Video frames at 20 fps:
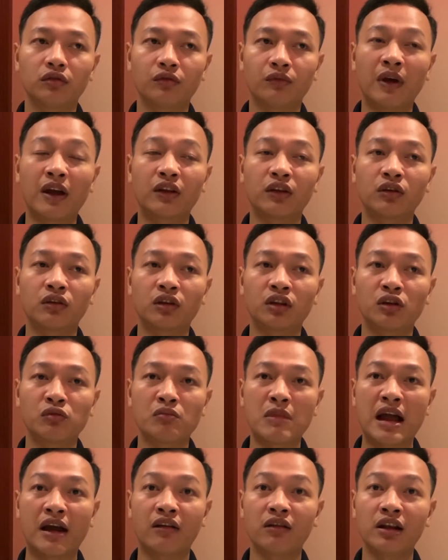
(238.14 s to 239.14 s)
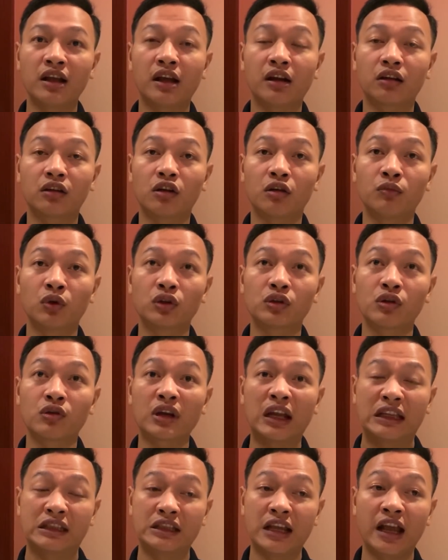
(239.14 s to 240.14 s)
vợ tôi có thông báo là có một số
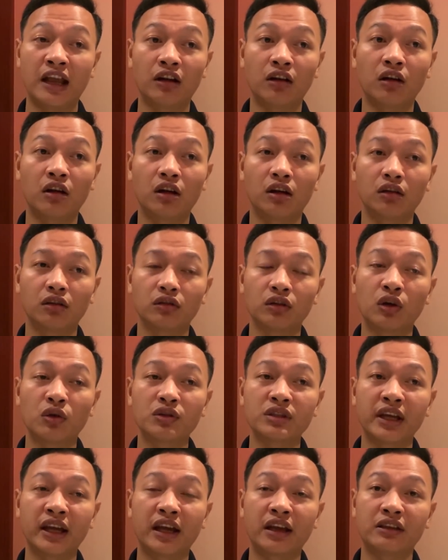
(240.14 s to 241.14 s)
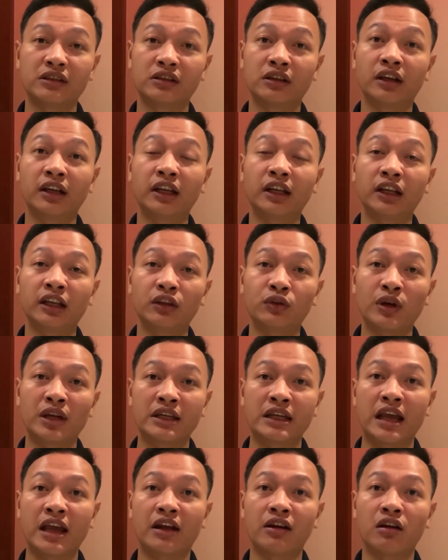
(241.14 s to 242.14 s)
cảnh sát họ đỗ xe ở dưới cái tòa
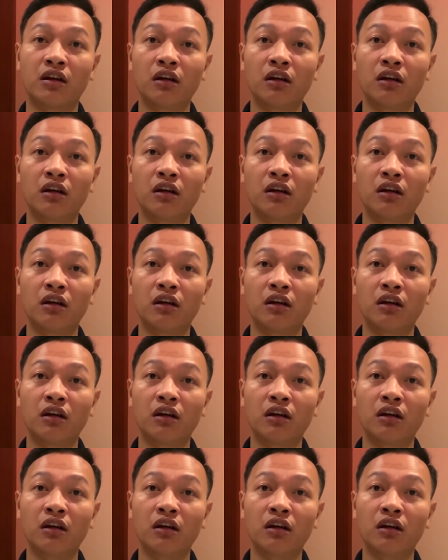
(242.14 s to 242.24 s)
nhà